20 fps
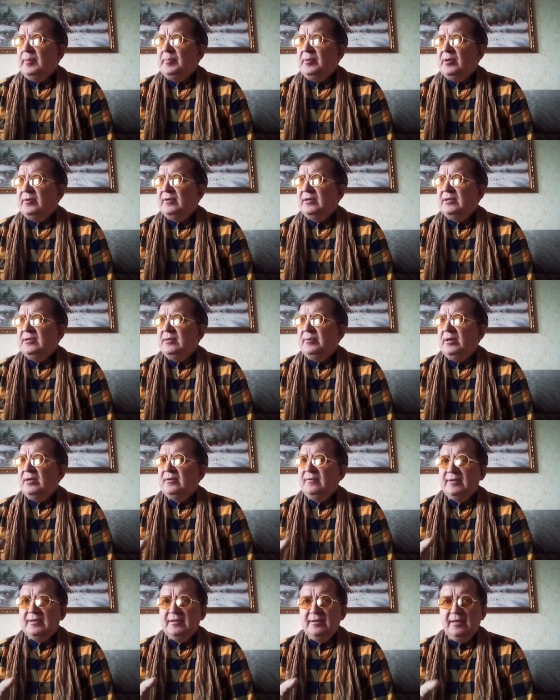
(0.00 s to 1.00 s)
1 октября
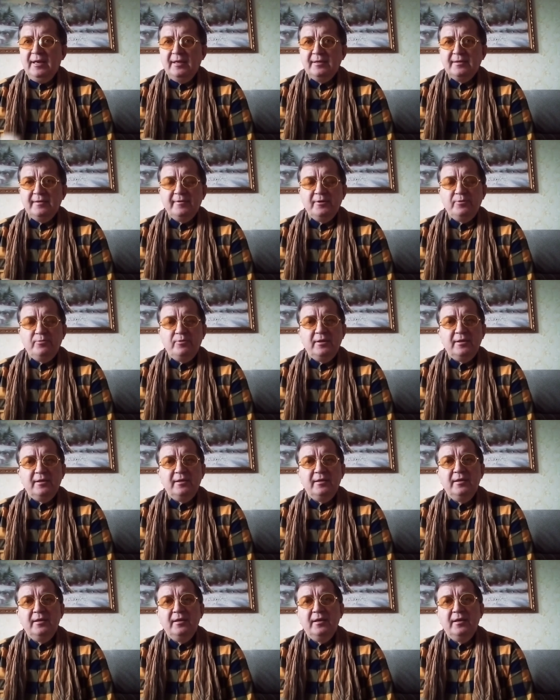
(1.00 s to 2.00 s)
2023 года,